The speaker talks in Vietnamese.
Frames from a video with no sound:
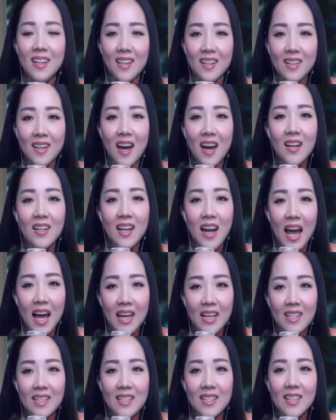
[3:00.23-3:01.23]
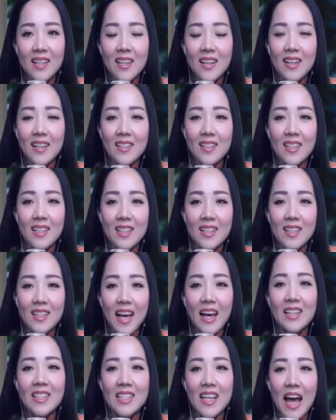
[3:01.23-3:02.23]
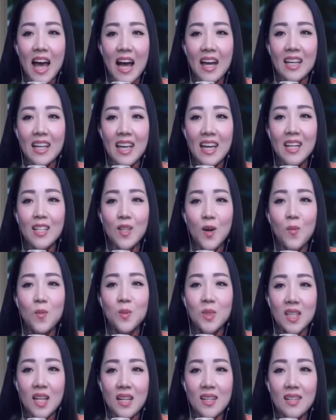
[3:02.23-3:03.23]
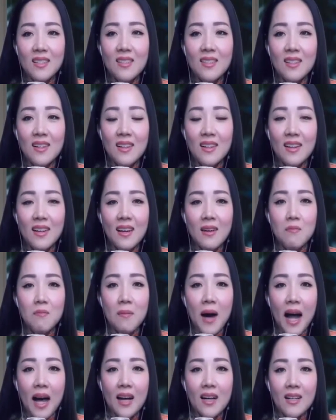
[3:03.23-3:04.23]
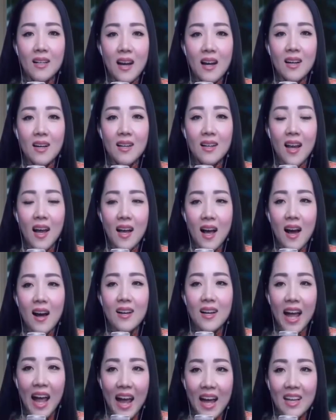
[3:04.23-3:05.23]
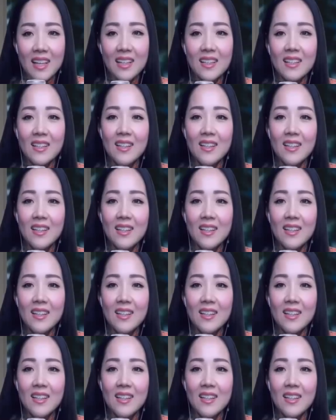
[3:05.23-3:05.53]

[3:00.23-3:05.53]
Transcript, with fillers: Đến đây thì các nhà kiến trúc sư cái mặt rất là ngơ ngác.